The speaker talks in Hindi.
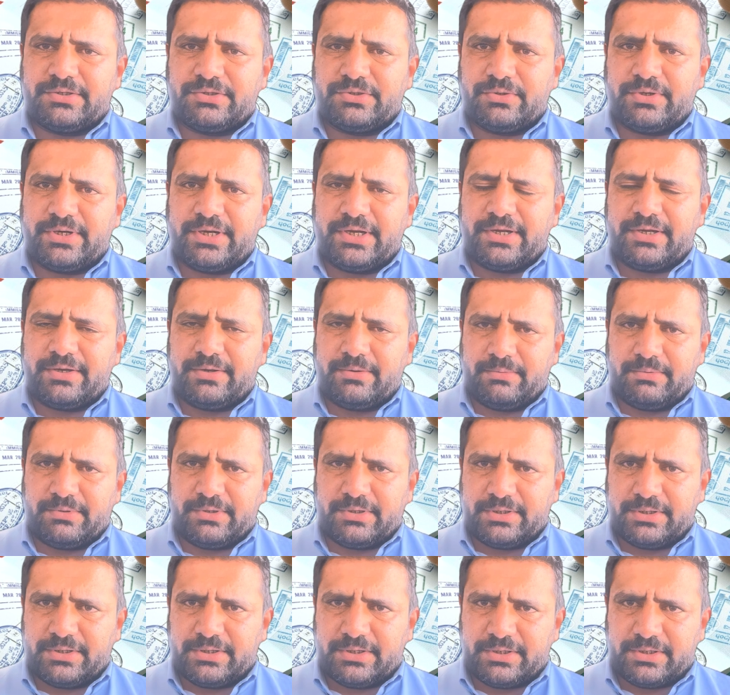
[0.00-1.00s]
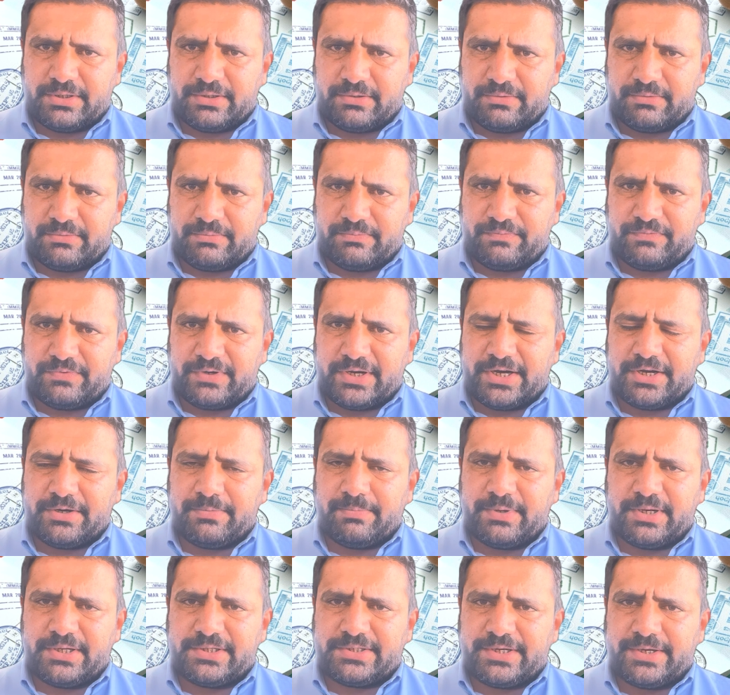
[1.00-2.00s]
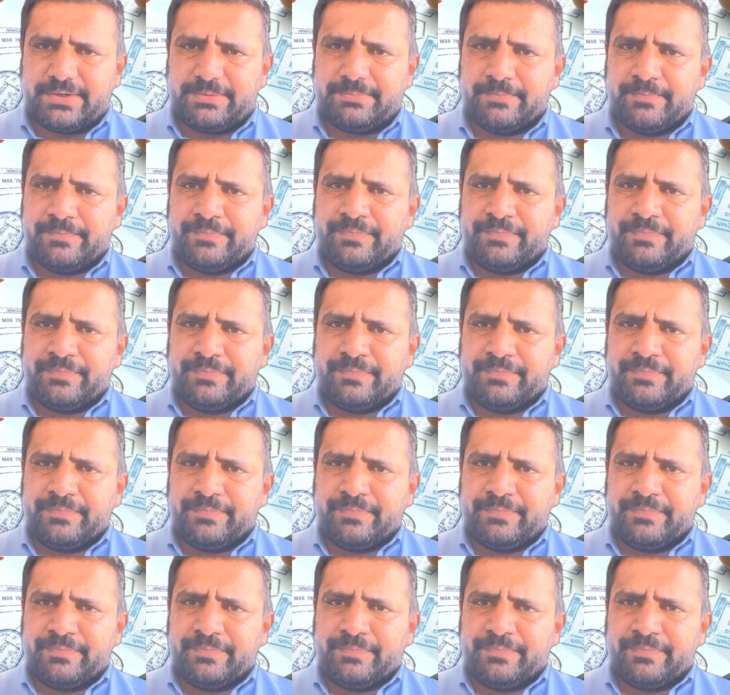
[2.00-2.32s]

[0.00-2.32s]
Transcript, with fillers: जो है फ़्लाइट मिल जाए